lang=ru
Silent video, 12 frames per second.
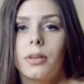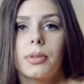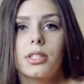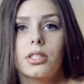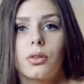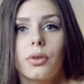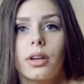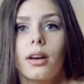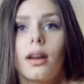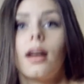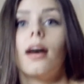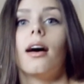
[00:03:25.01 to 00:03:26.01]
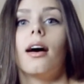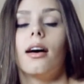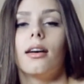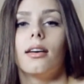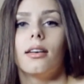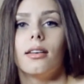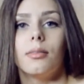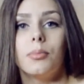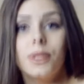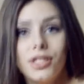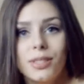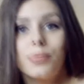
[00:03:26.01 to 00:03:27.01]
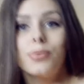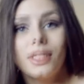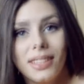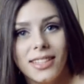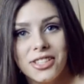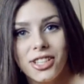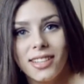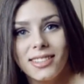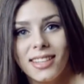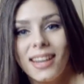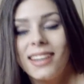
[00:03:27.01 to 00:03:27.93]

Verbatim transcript: прослойка, э, мышца будет качаться,